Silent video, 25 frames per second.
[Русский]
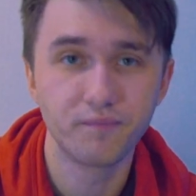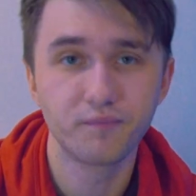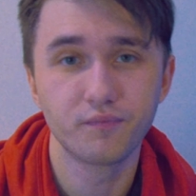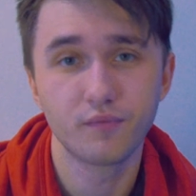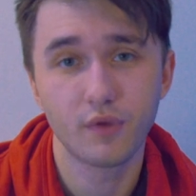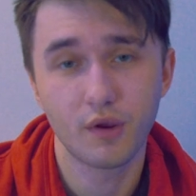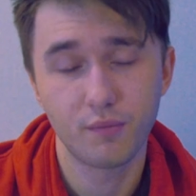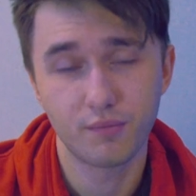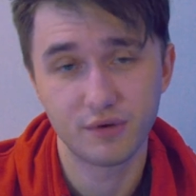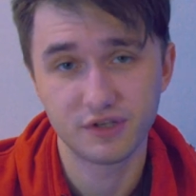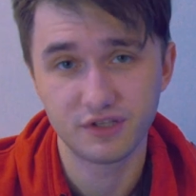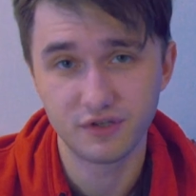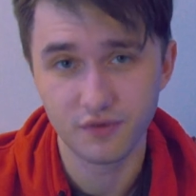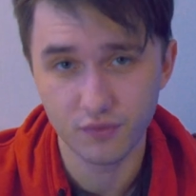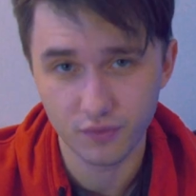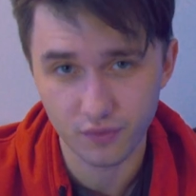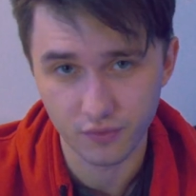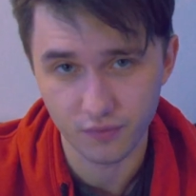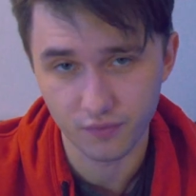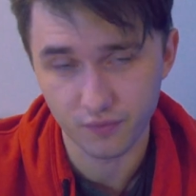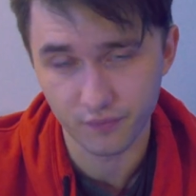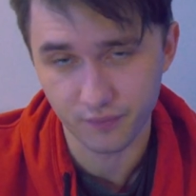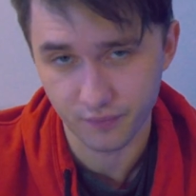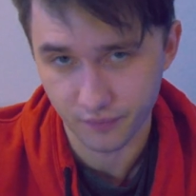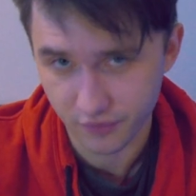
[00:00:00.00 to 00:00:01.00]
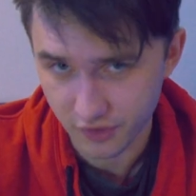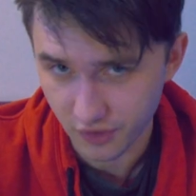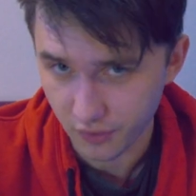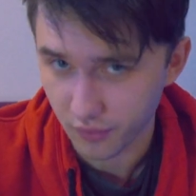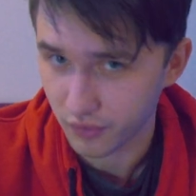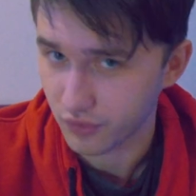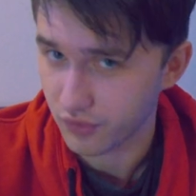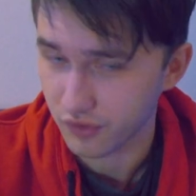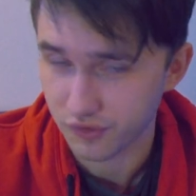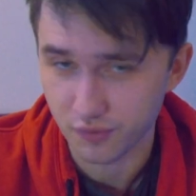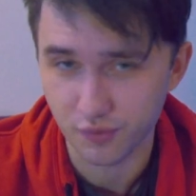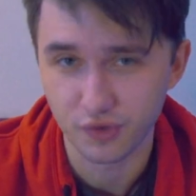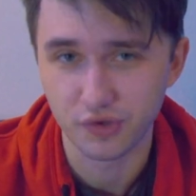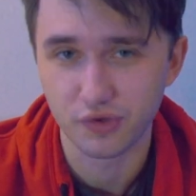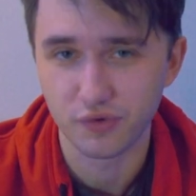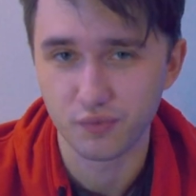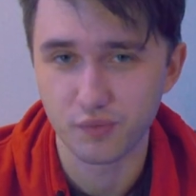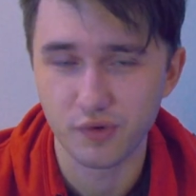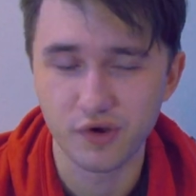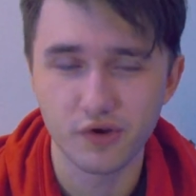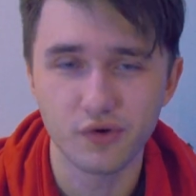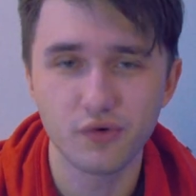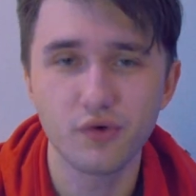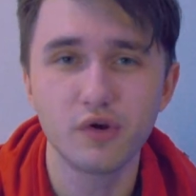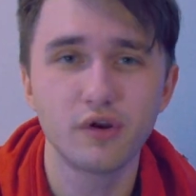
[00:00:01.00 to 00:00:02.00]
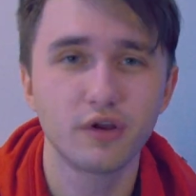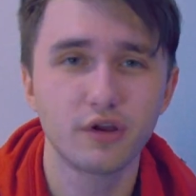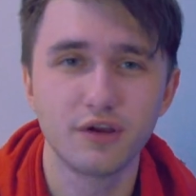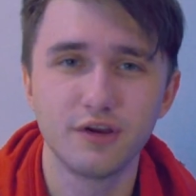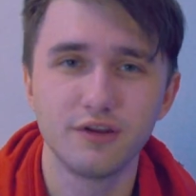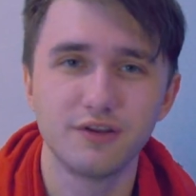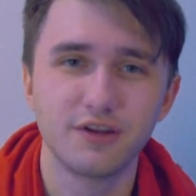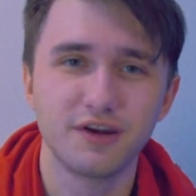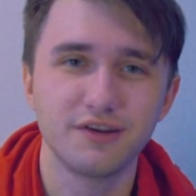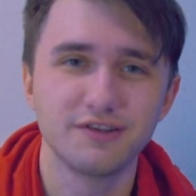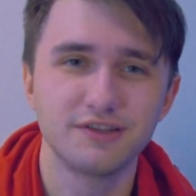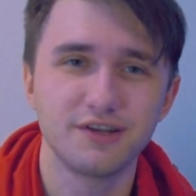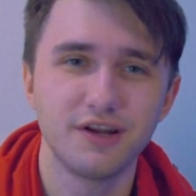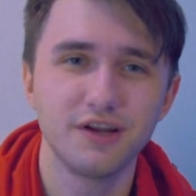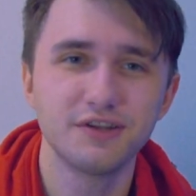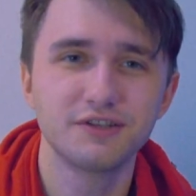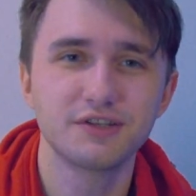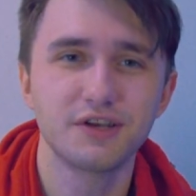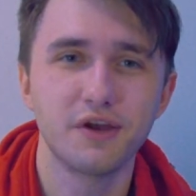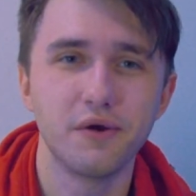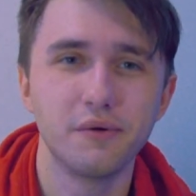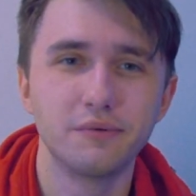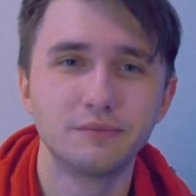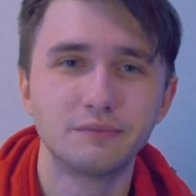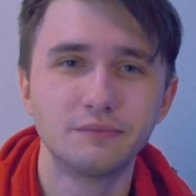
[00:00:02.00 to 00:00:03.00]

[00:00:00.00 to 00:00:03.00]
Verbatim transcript: Спасибо всем, кто смотрит мои ролики и трансляции.